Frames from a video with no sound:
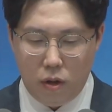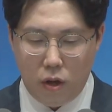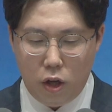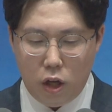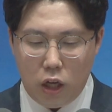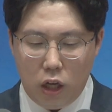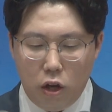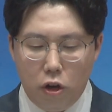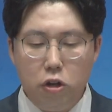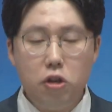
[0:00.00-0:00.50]

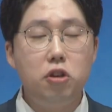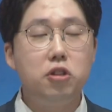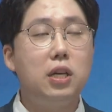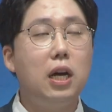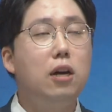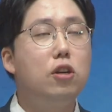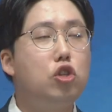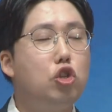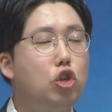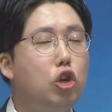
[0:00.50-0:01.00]
이런
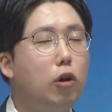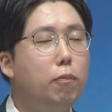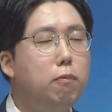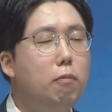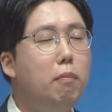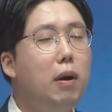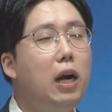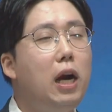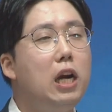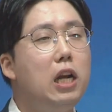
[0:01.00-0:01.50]
현상은
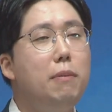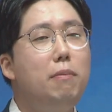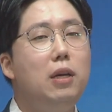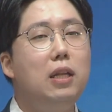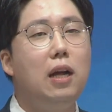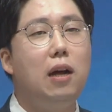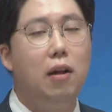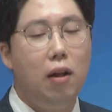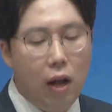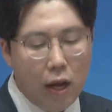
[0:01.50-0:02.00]
취업뿐만
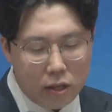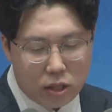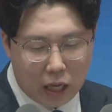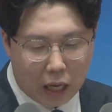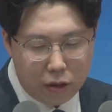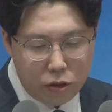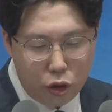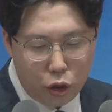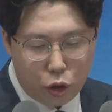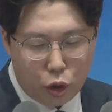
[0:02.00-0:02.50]
아닙니다.
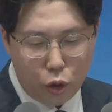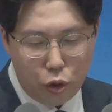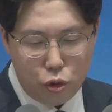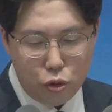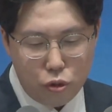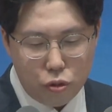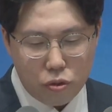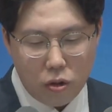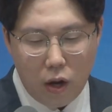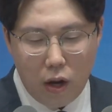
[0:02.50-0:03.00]
자녀
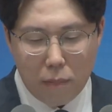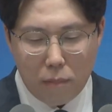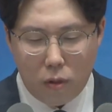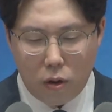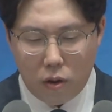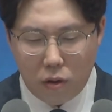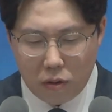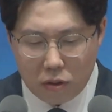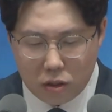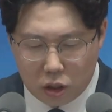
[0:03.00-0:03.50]
교육,
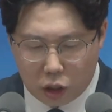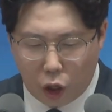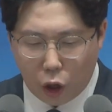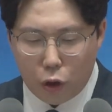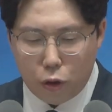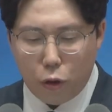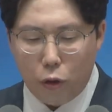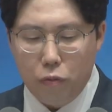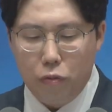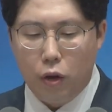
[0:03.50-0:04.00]

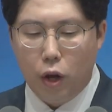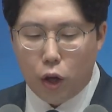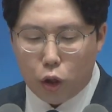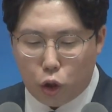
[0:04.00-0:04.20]
결혼,